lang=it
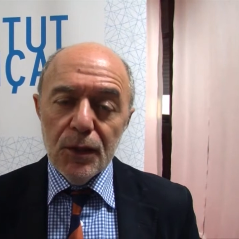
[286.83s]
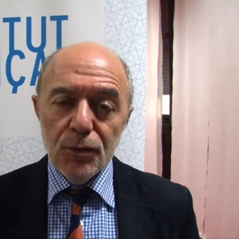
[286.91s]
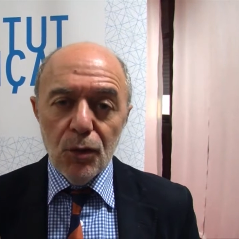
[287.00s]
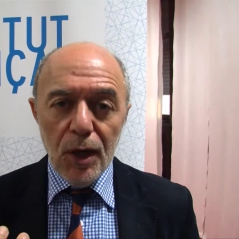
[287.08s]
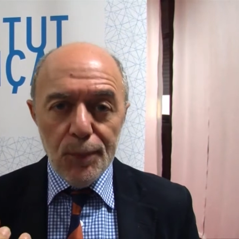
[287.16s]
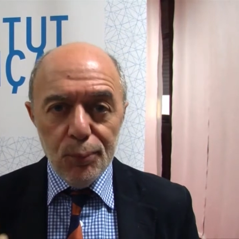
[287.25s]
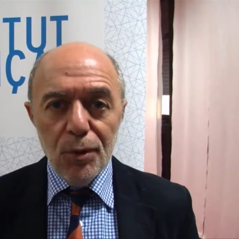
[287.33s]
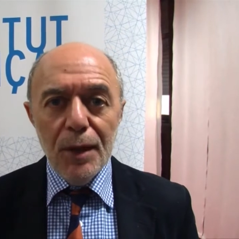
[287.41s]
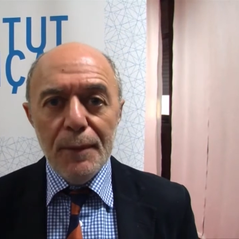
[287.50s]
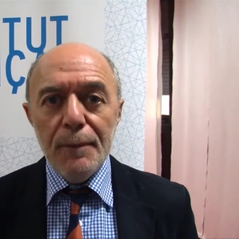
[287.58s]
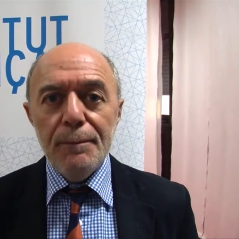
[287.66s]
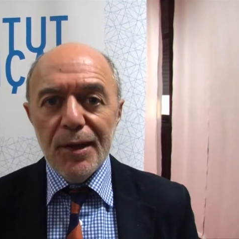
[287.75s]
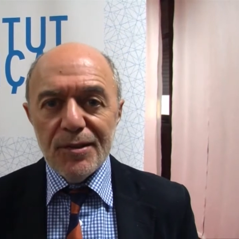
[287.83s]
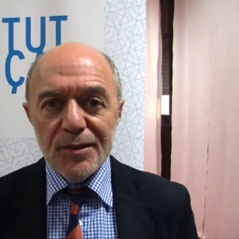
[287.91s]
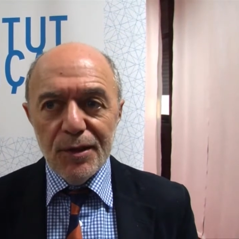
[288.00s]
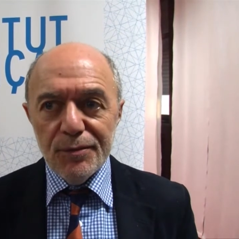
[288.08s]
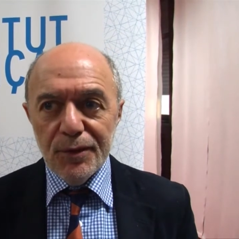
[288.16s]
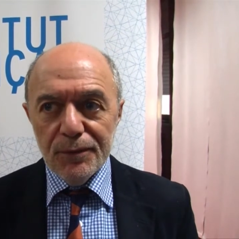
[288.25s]
n'aura più la même place
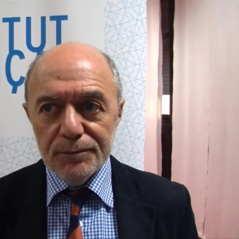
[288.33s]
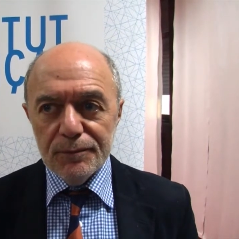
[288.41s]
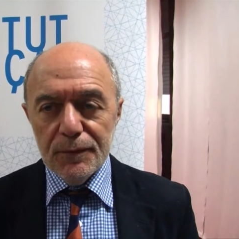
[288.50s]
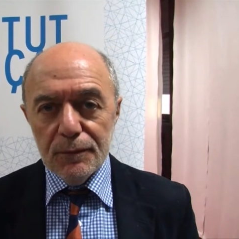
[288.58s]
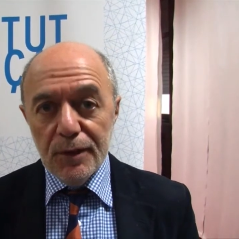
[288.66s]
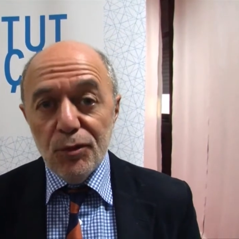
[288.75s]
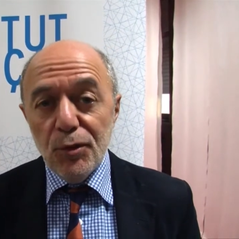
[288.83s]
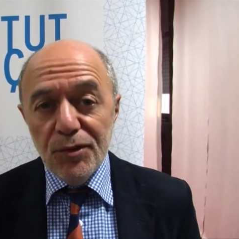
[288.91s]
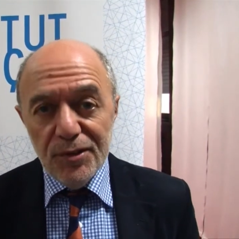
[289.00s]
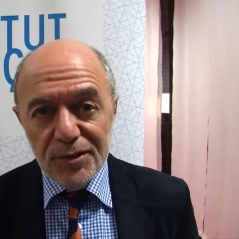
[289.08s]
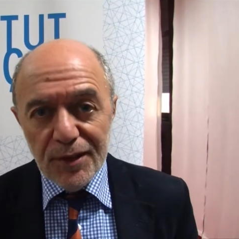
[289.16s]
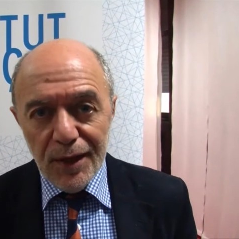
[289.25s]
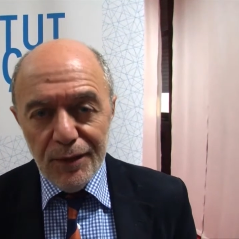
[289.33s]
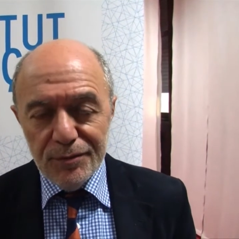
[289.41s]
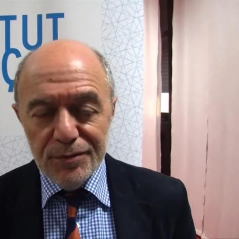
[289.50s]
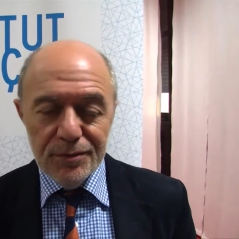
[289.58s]
qu'avant. Est-ce que c'est si grave